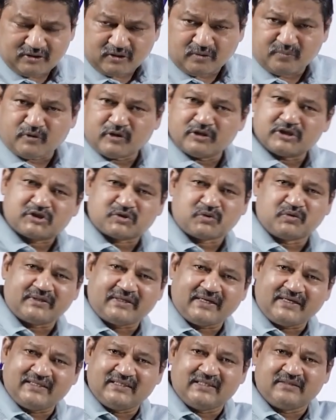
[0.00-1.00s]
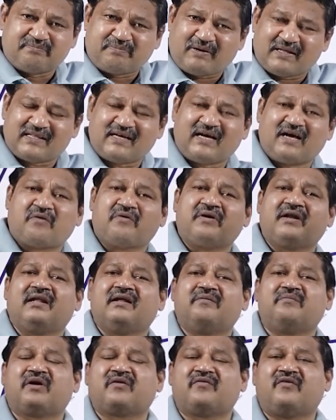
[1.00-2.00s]
వాళ్ళతో పోల్చుకుంటే ఈ పదహారు ఉండే
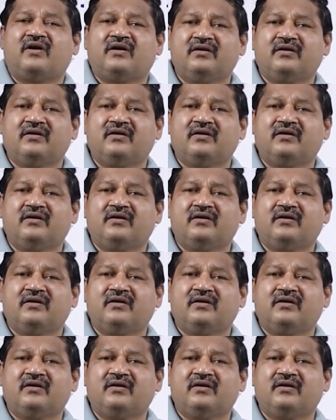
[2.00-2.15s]
నంబర్